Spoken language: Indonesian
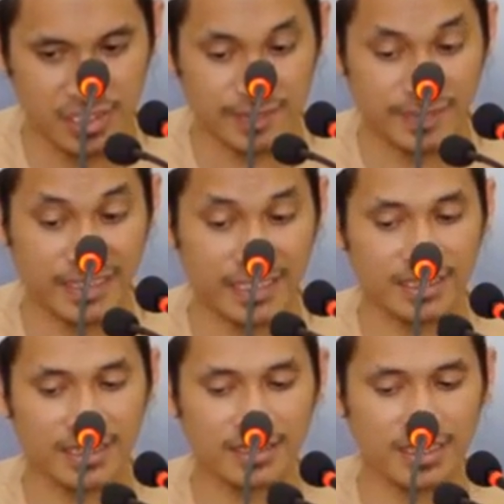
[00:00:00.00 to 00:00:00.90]
Sebenarnya
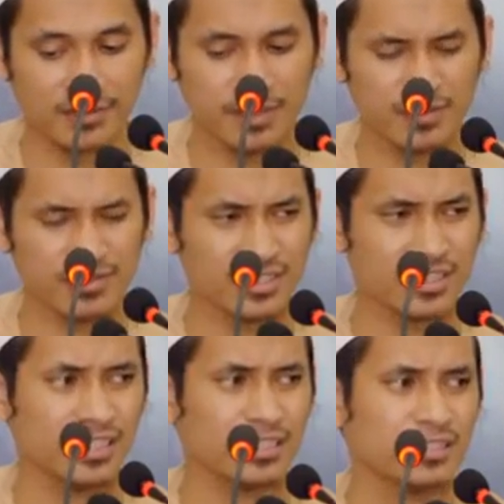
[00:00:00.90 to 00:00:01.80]
kita ketahui
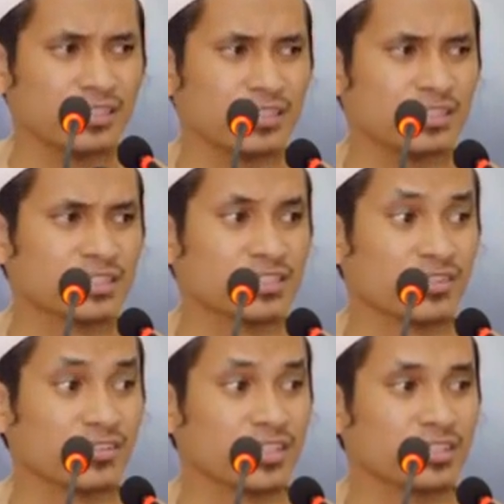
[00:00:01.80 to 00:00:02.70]
bahwasanya
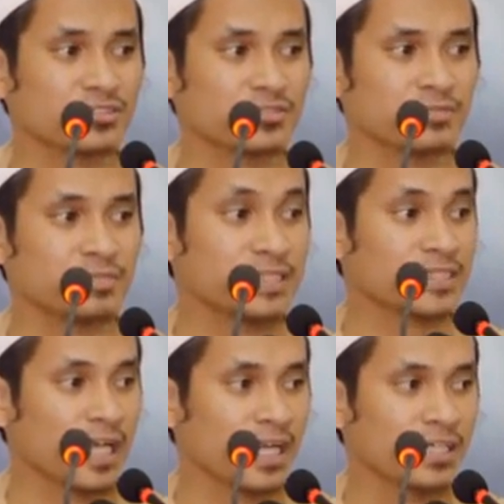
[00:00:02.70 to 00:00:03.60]
seseorang itu
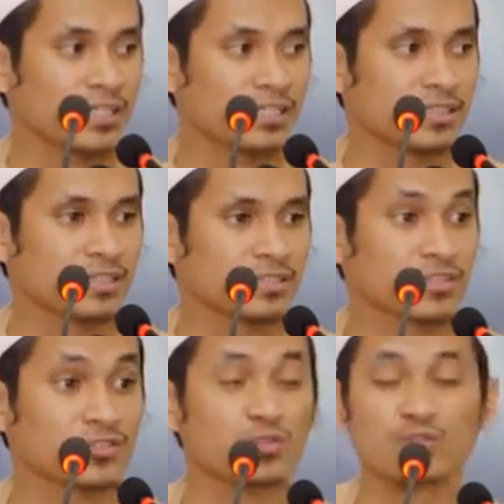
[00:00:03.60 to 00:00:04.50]
bisa
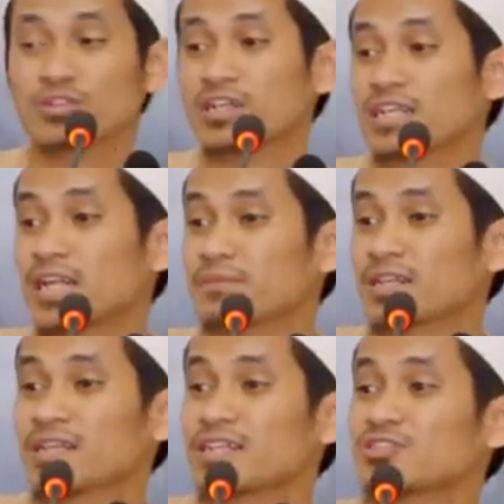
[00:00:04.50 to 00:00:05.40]
tersungkur ke dalam
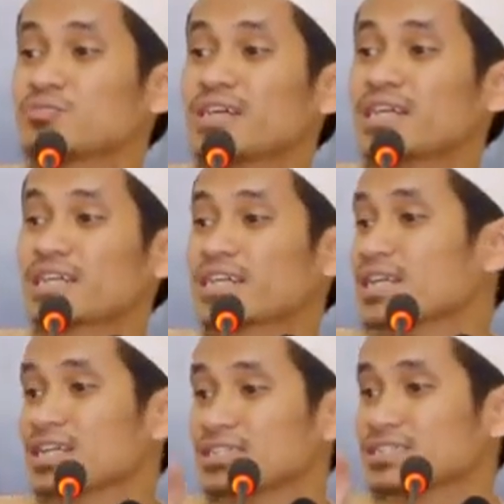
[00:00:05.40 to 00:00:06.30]
neraka cuma
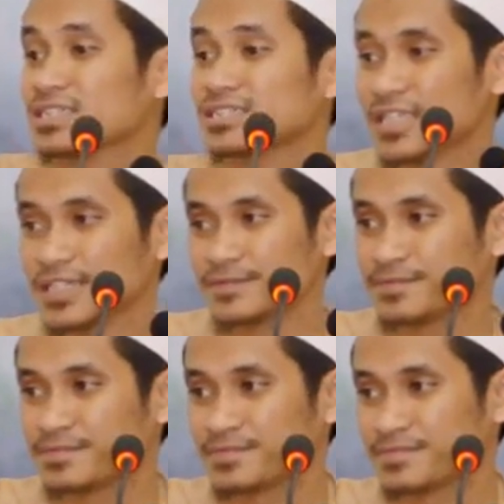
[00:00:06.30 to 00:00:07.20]
gara-gara lisannya.
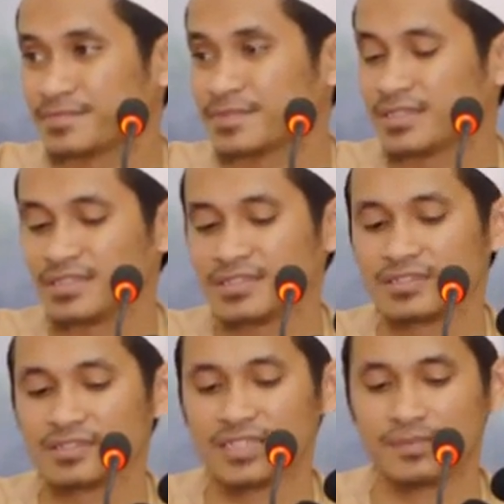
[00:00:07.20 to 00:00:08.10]

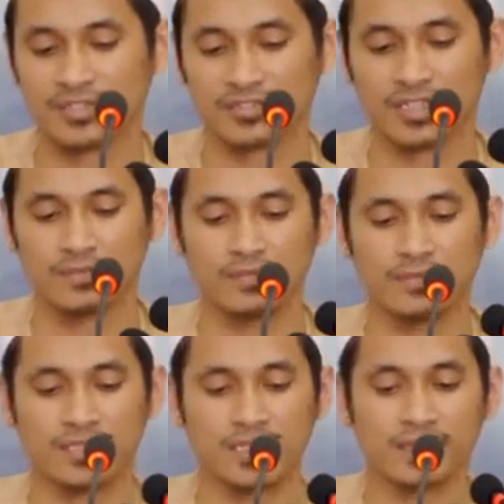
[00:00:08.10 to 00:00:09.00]
Nabi SAW
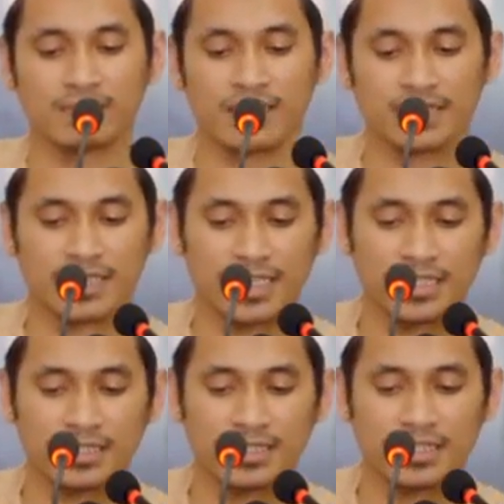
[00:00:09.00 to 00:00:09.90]
misalnya
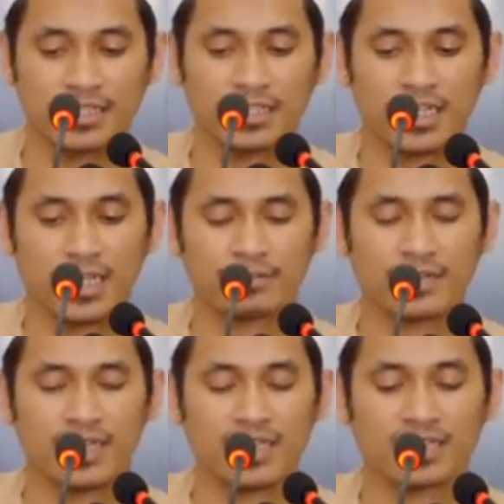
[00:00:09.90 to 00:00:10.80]
mengatakan Innal
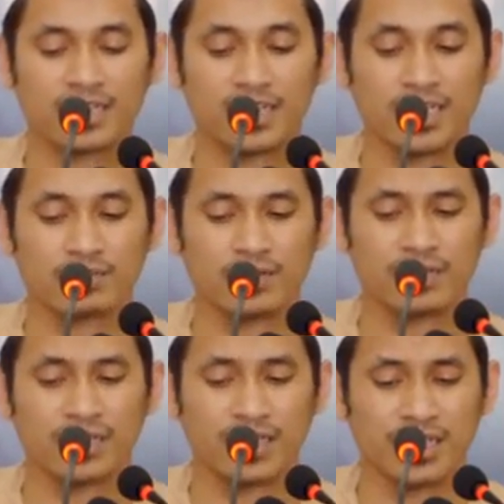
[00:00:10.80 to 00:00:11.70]
abdala
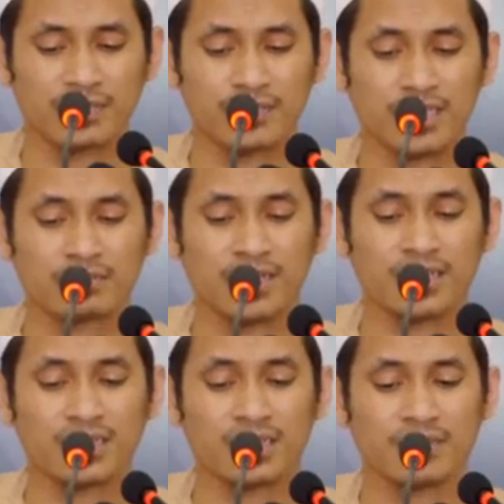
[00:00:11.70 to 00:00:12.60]
yatakallamu bil kalimati ma
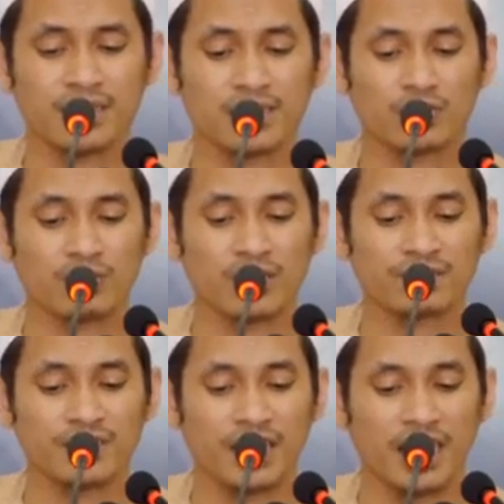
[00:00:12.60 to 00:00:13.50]
yatabayanu ma
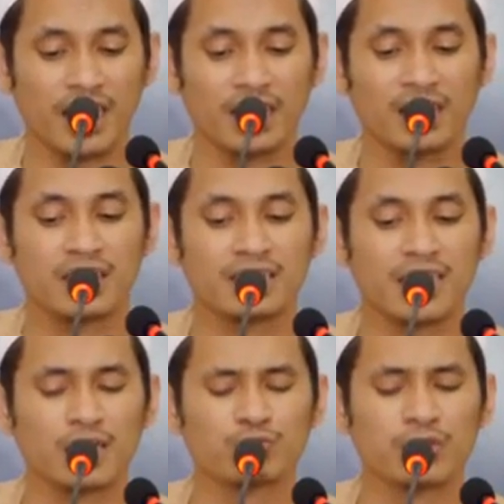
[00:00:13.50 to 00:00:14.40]
fiha
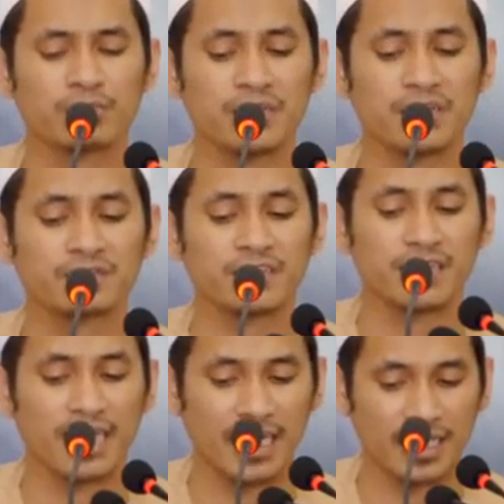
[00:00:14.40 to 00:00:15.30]
Yahwi biha
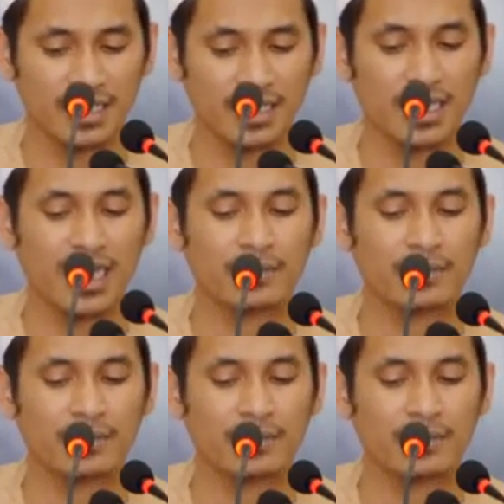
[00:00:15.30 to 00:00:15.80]
finnar